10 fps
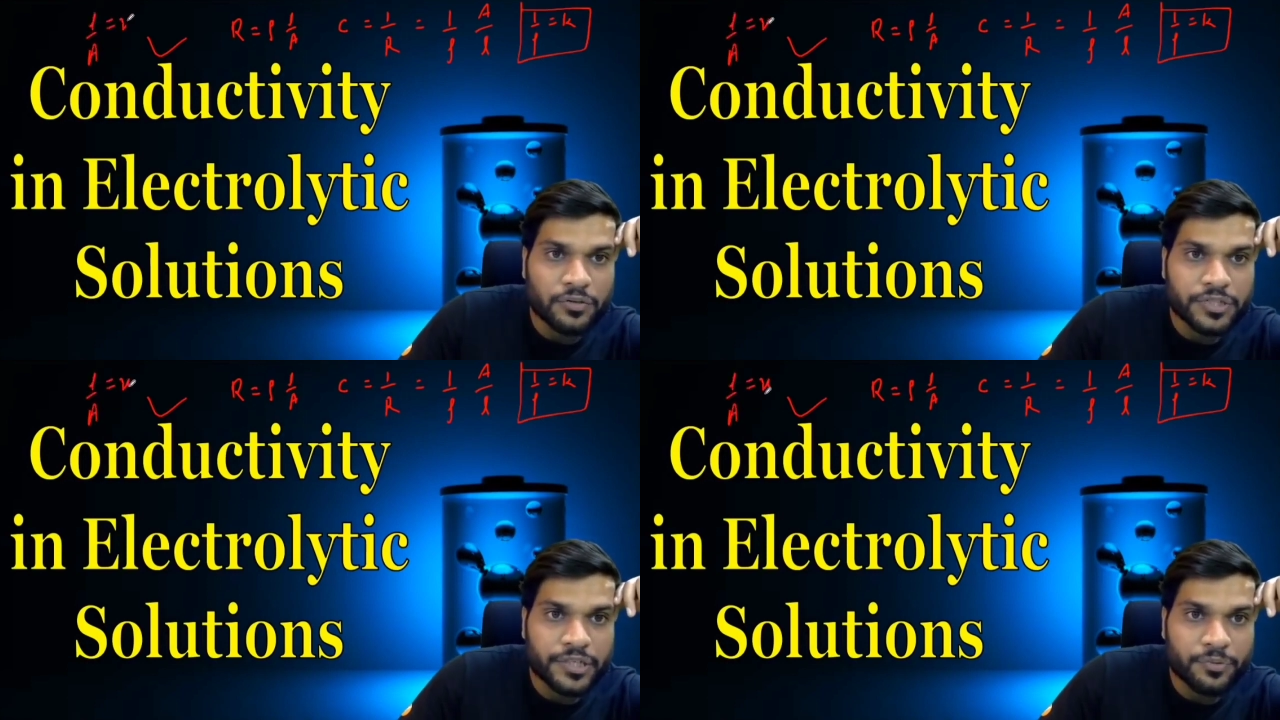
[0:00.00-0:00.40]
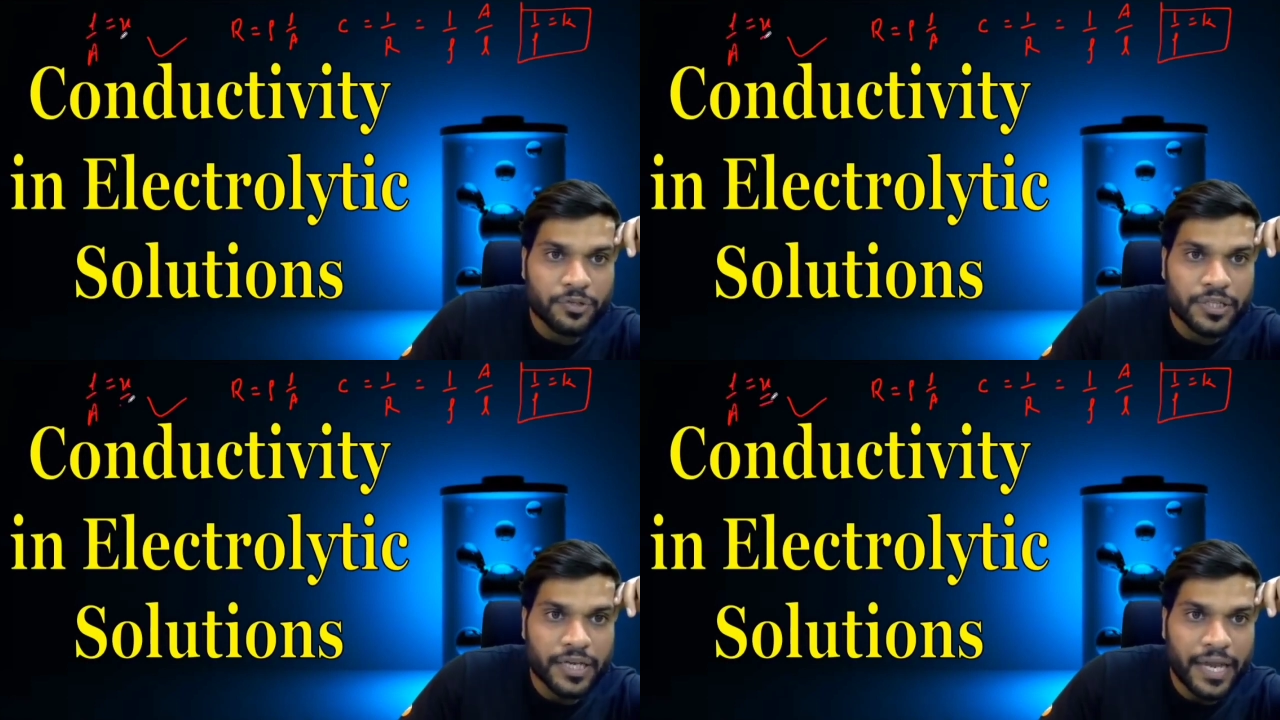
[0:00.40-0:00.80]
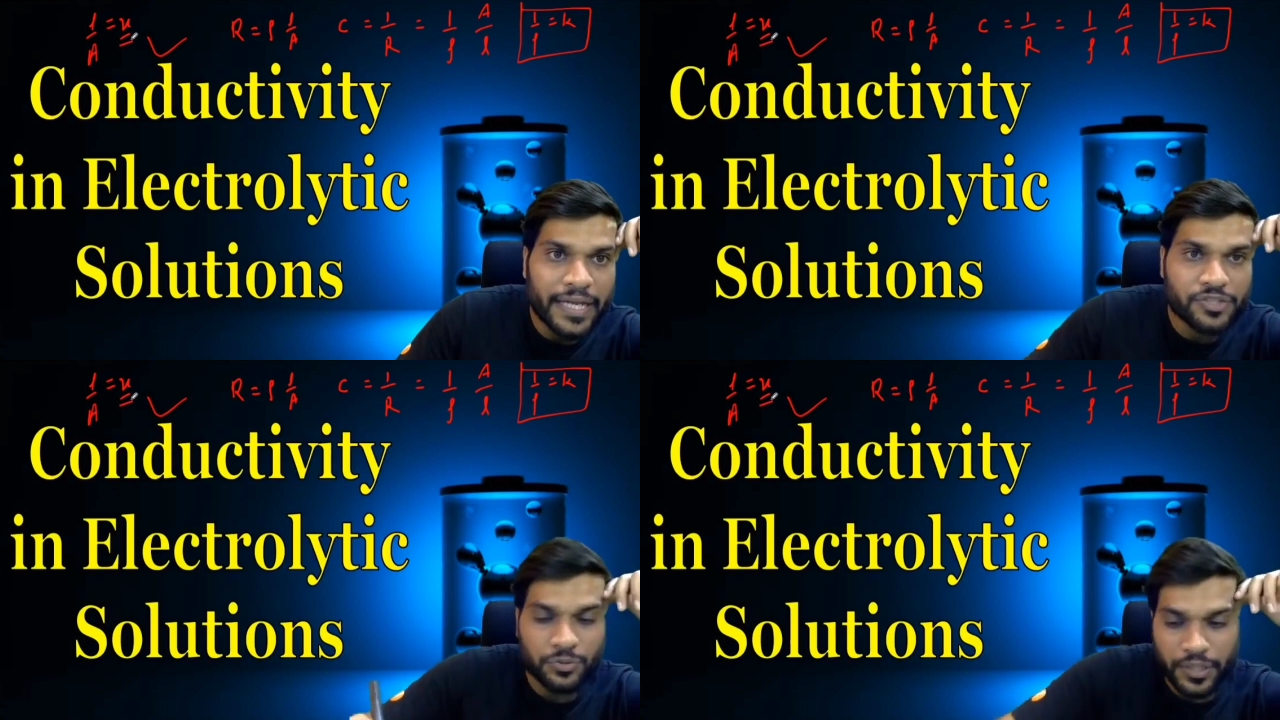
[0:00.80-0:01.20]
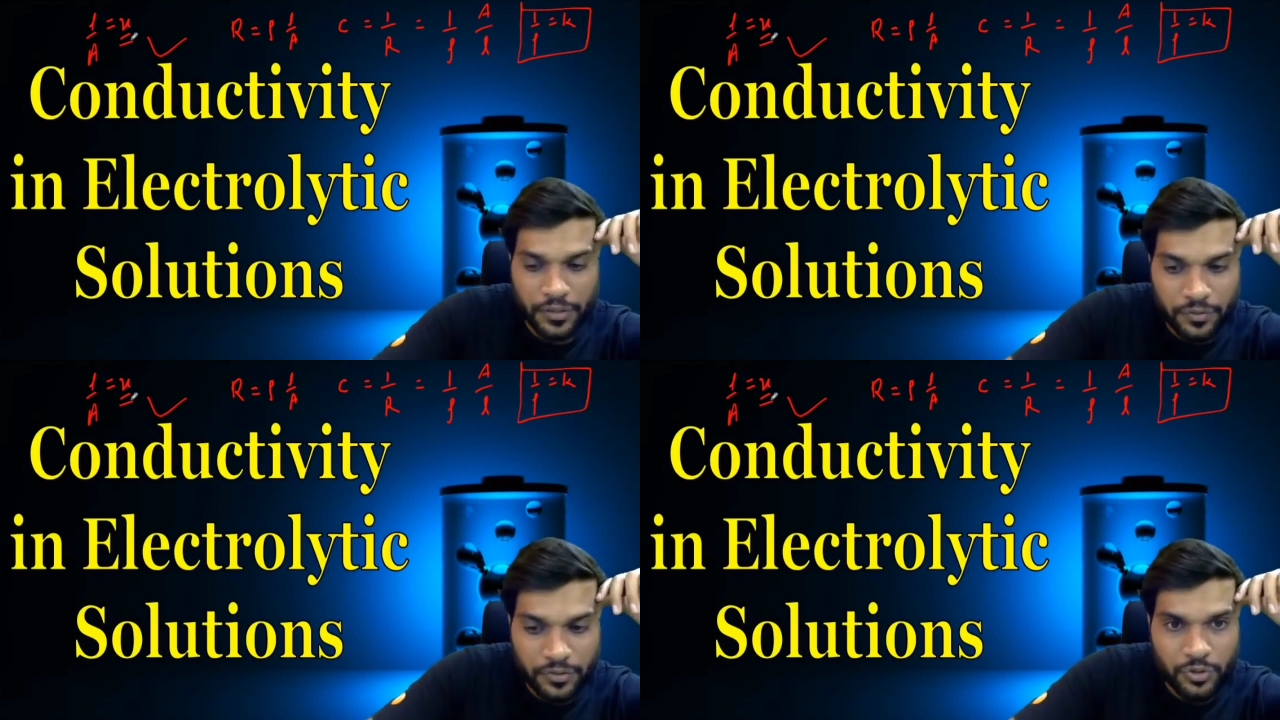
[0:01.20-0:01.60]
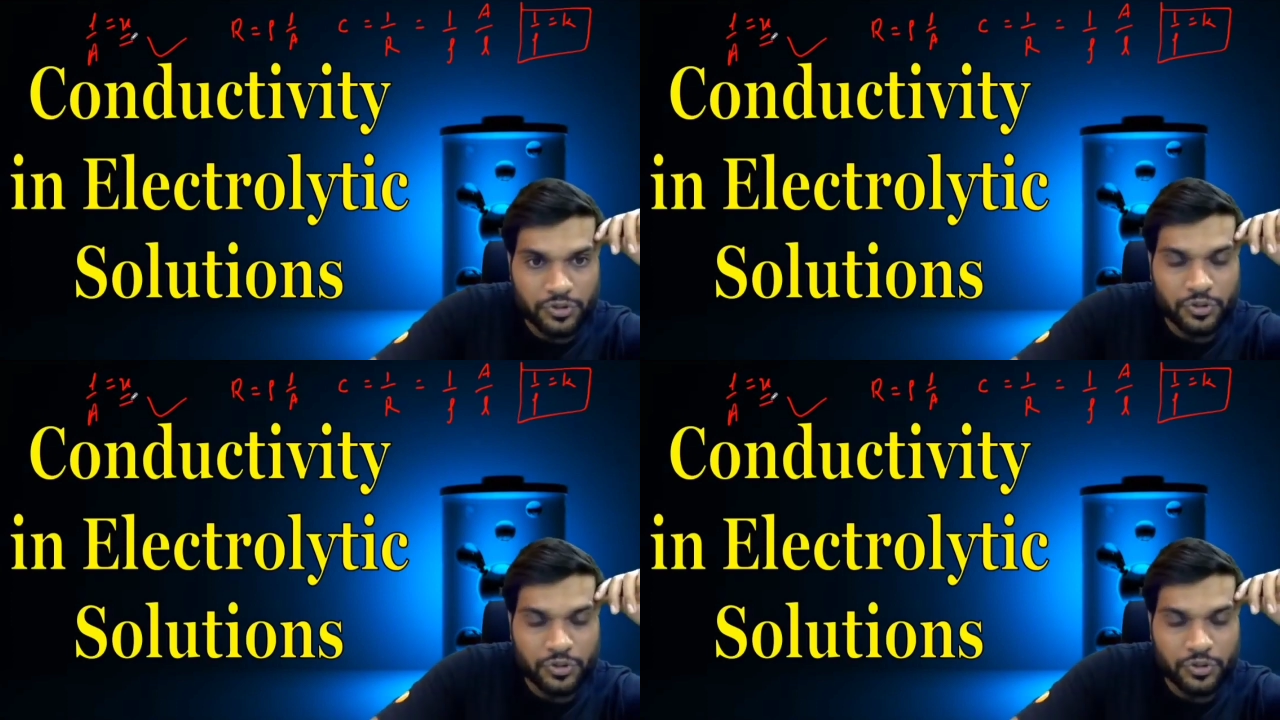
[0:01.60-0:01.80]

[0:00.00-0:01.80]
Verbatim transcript: कॉन्स्टेंट बोलते हैं एक्स होता है वो तो